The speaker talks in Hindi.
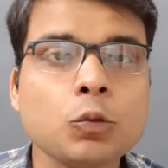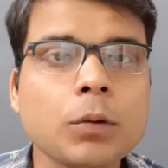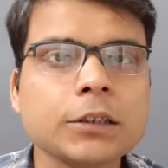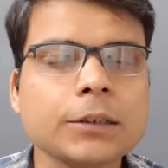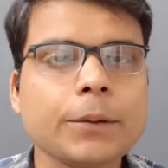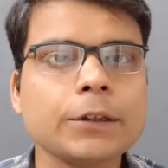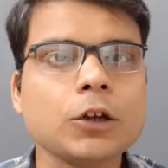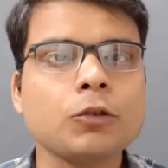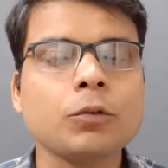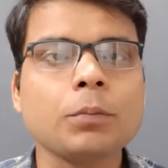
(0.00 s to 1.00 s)
धूप का समय
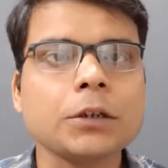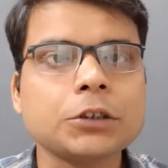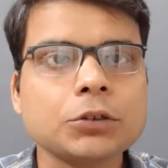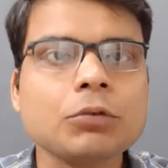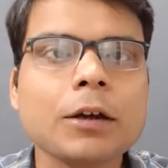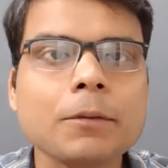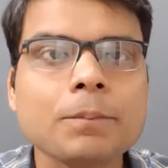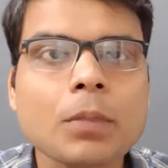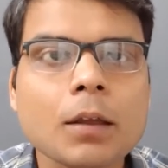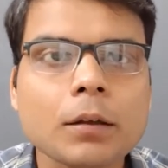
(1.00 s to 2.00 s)
था और प्रभा जी जो है
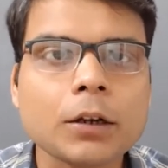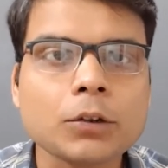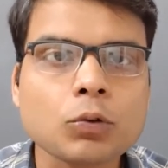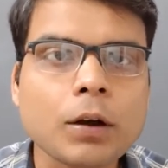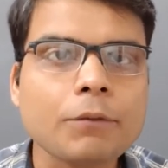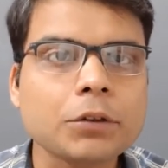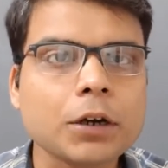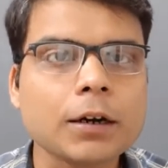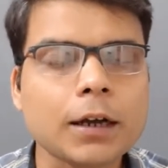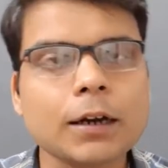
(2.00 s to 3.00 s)
ग्रंथों का
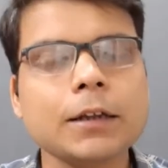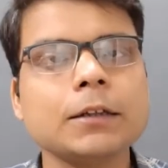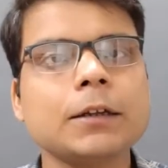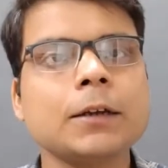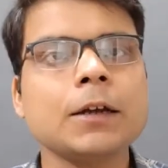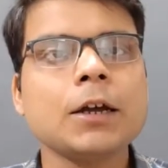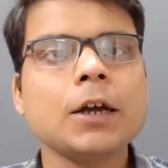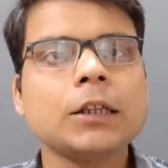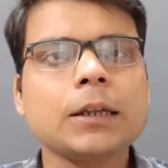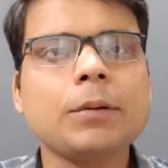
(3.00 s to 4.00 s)
वितरण कर रहे थे
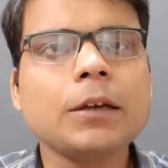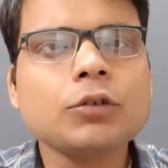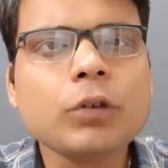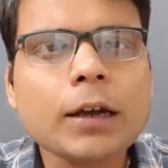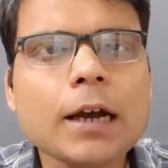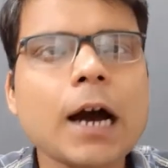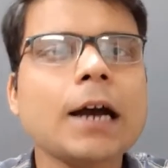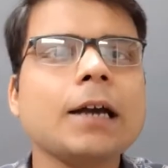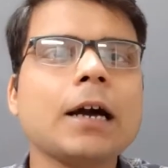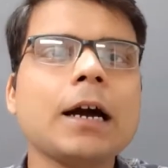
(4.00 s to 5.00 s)
तभी जो है
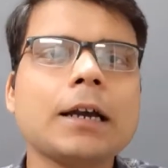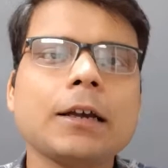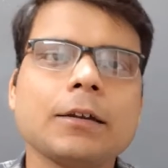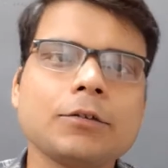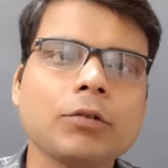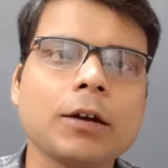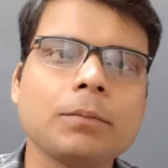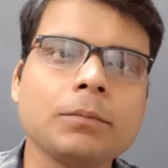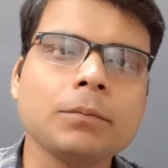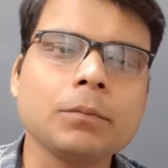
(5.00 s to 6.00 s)
गाय आके जो है
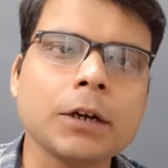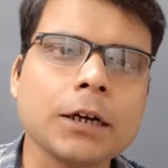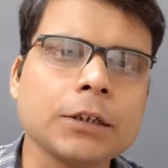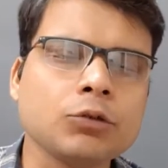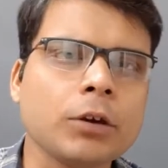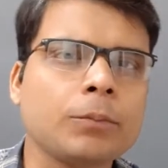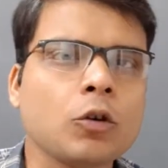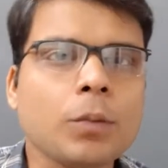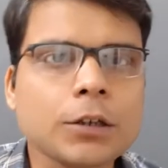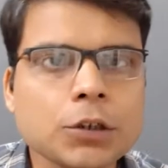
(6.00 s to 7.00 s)
जो है
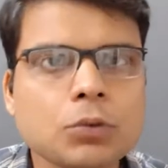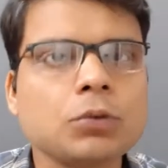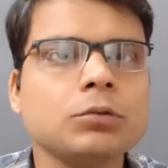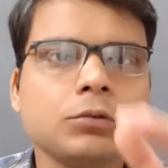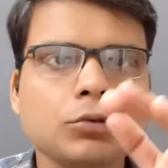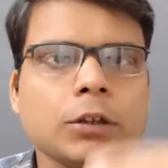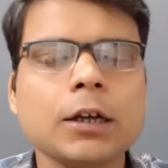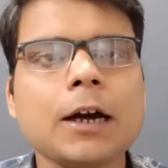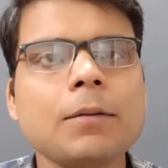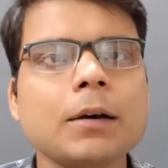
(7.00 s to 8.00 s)
प्रभुपाद जी को जो है
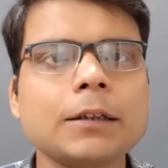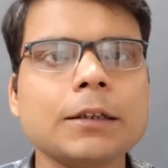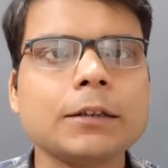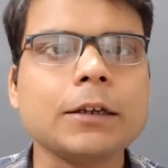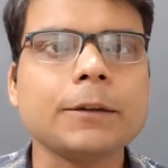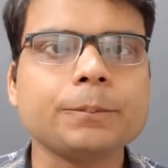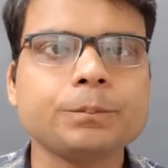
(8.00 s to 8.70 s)
धक्का मार देती है